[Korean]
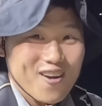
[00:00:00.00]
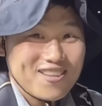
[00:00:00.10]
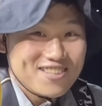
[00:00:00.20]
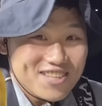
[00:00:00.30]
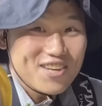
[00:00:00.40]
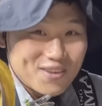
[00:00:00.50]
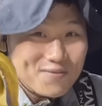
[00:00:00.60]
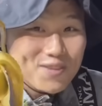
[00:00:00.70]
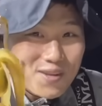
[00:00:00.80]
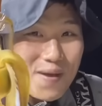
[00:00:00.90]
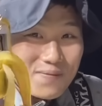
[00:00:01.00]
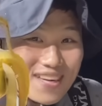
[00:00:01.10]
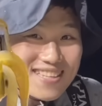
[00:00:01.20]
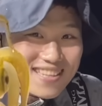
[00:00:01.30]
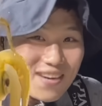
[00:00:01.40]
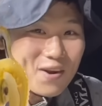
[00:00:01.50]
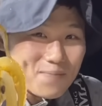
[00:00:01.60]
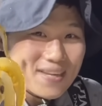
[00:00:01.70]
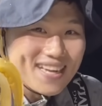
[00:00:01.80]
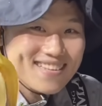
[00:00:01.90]
드디어 문이회 먹는다,
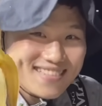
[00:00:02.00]
오랜만에.